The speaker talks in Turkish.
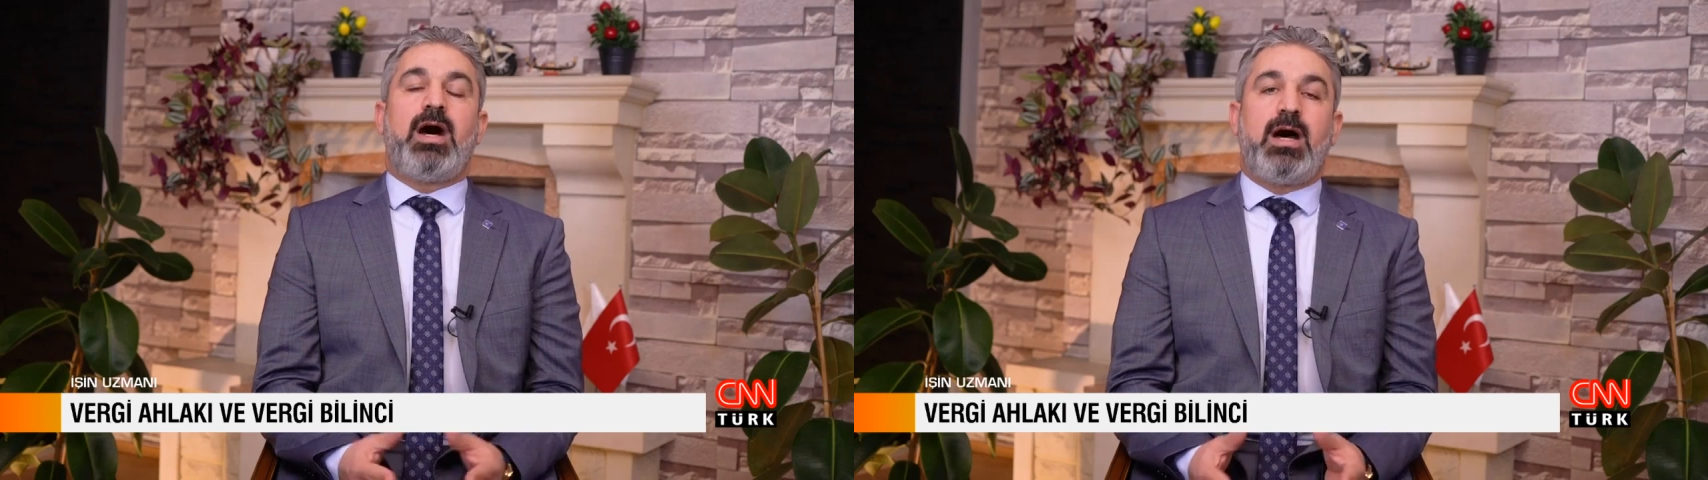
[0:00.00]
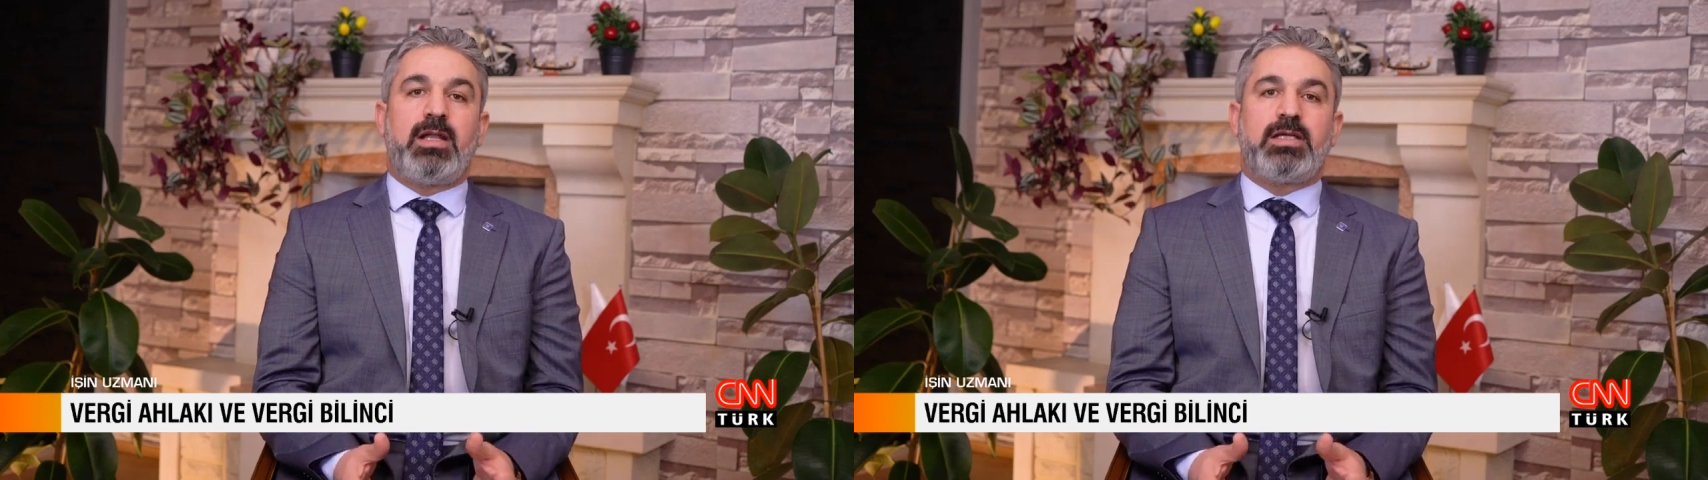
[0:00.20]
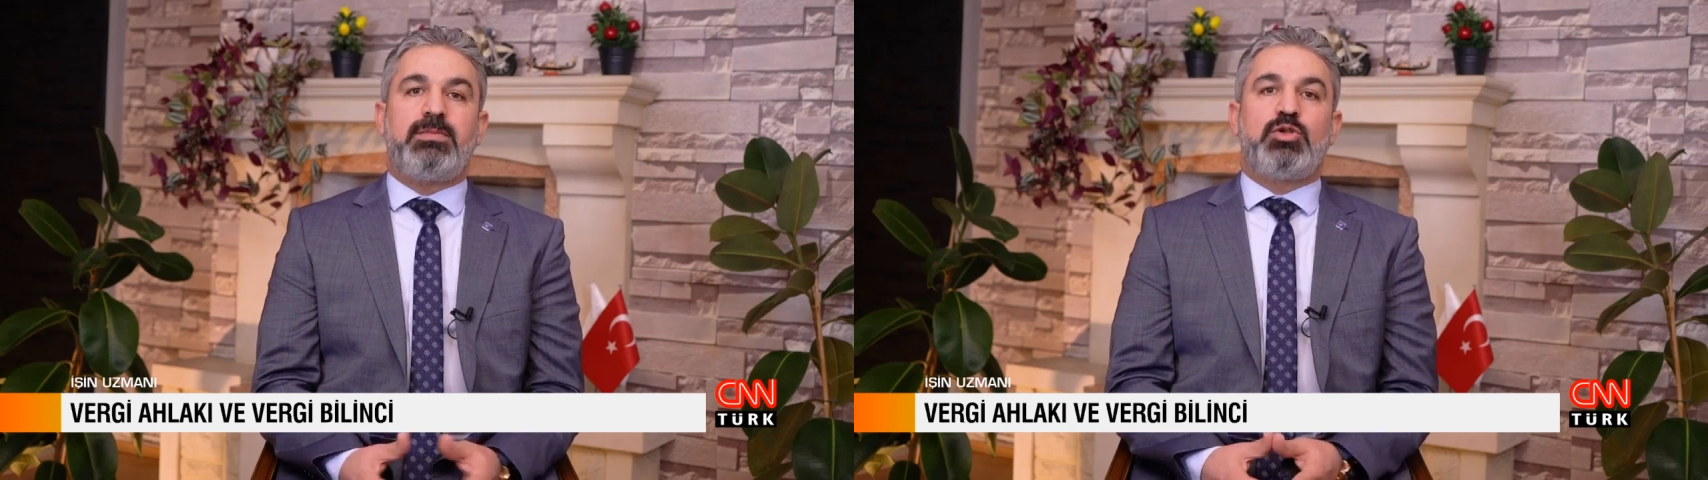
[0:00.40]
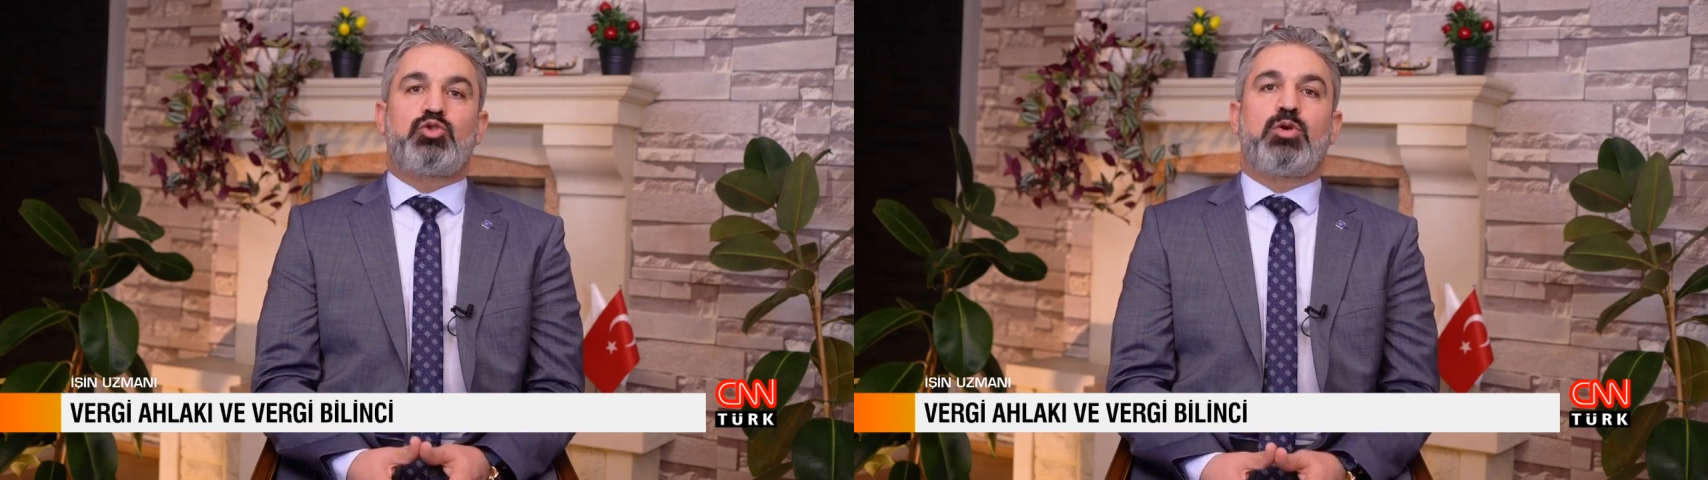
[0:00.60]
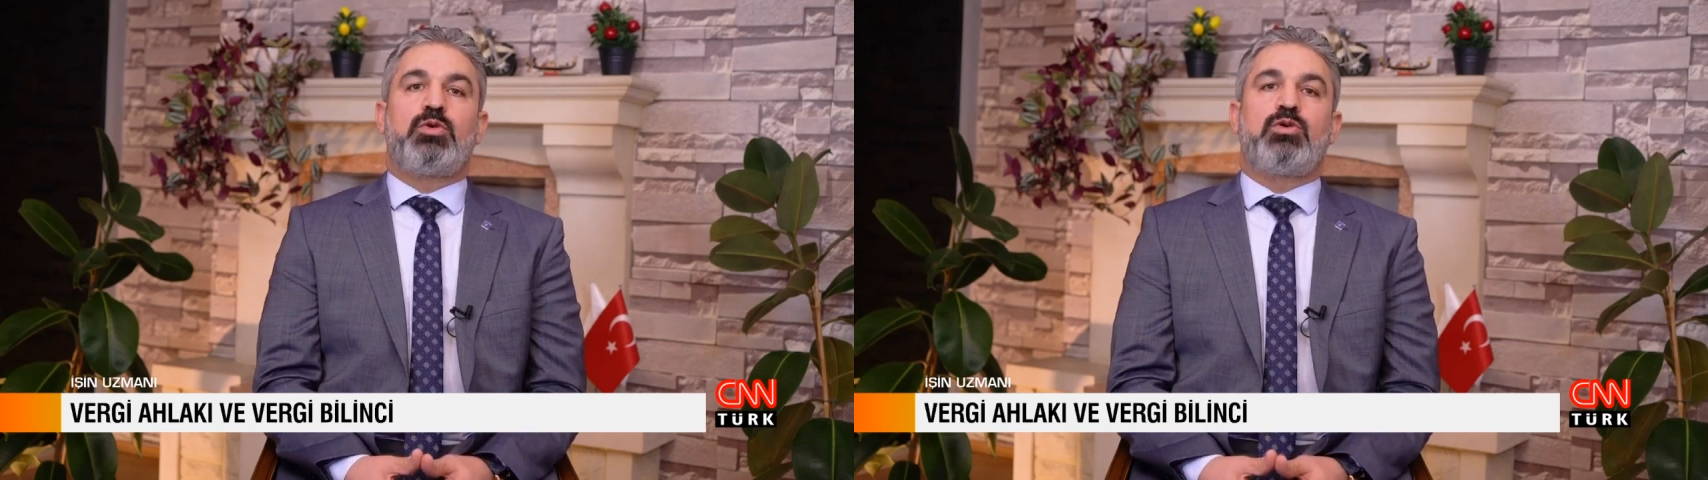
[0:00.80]
ahlaki bir
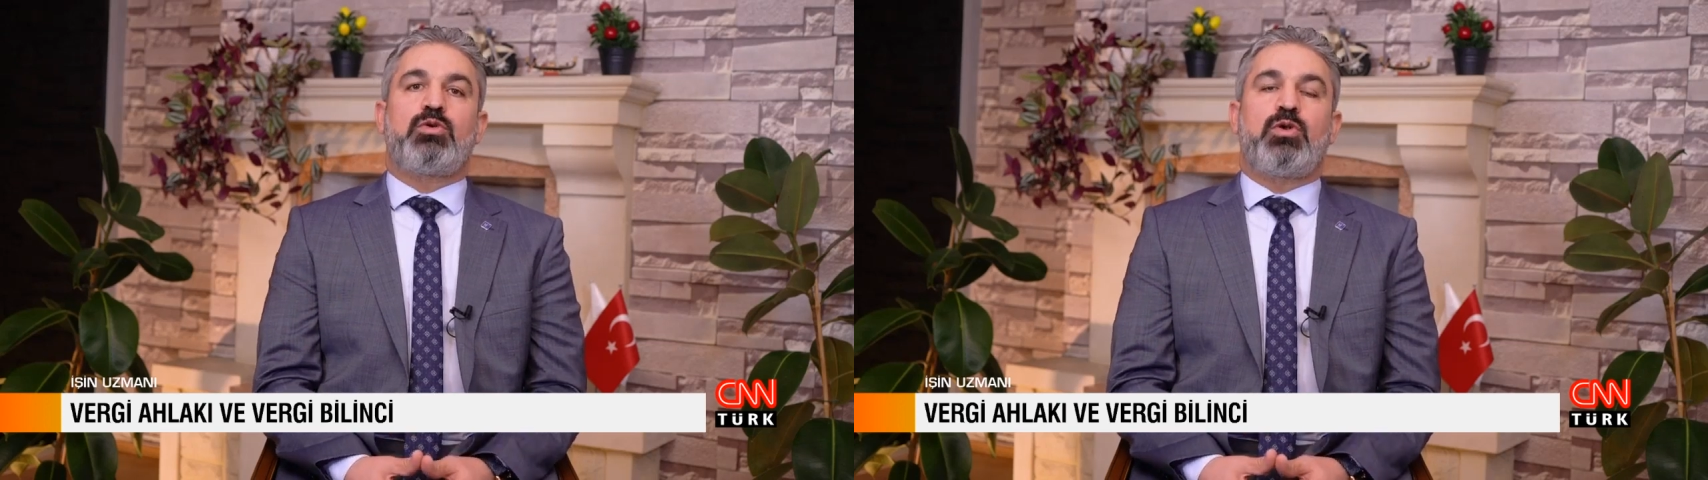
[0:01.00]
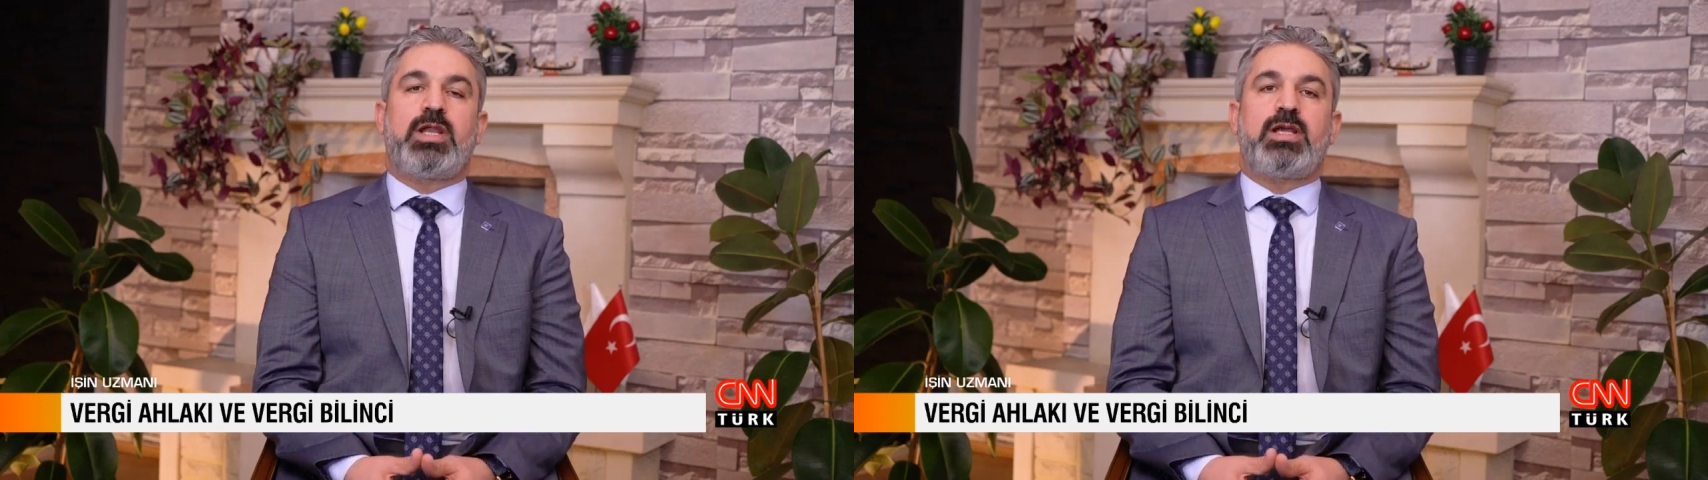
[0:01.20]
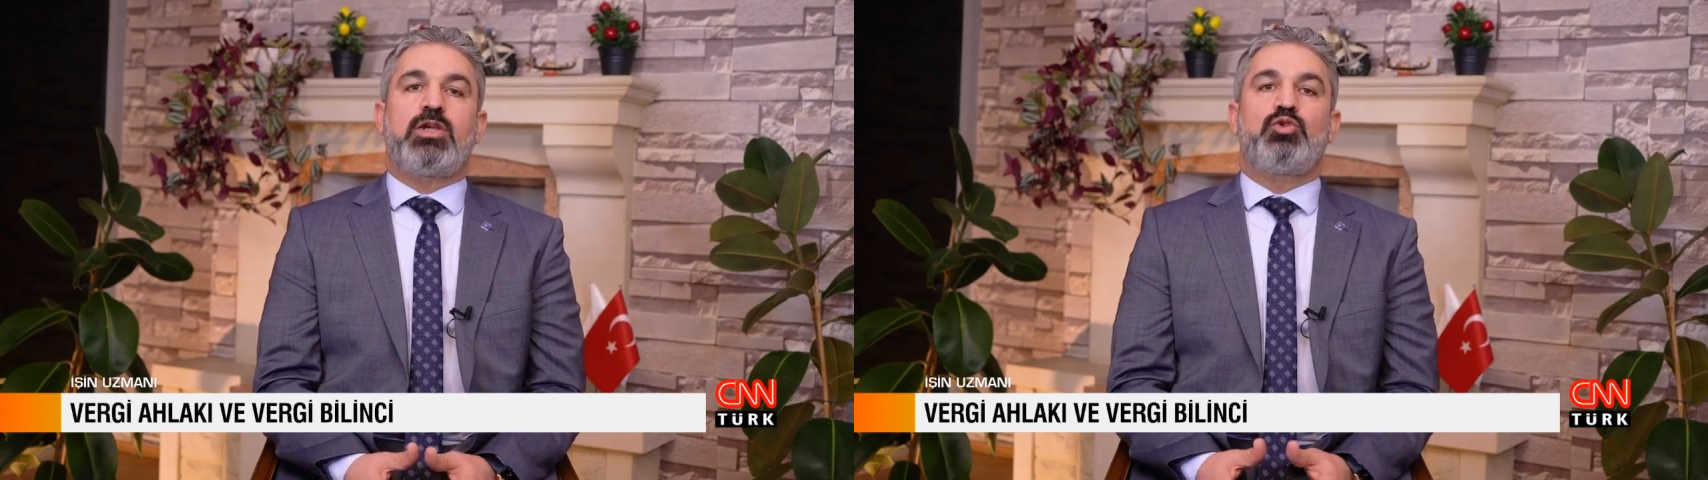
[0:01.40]
sorumluluk olarak